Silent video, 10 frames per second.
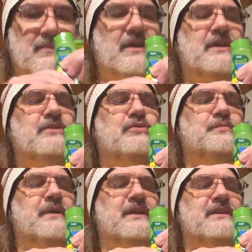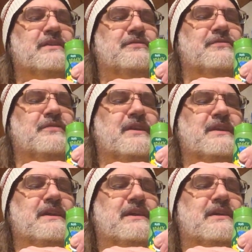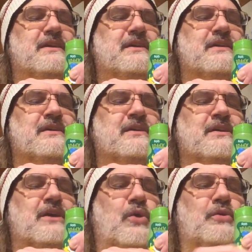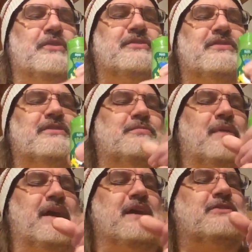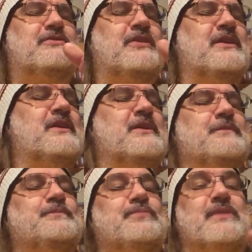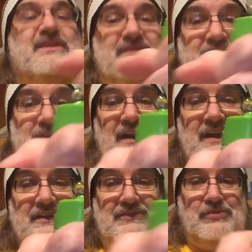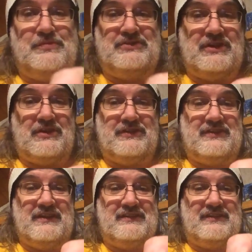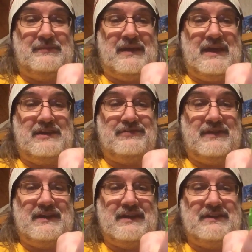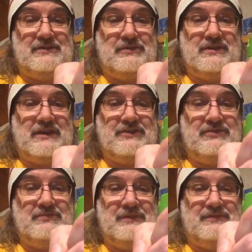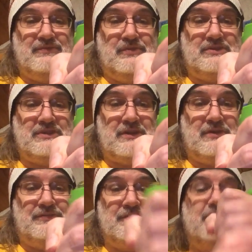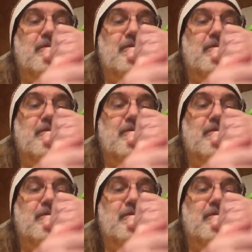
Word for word: Riechen tut man relativ wenig. Oh, das, das ist mal echt das ist keine typische Rotze, das ist mir echt schwergängig. Ich drücke hier ganz schön mit Wucht drauf und das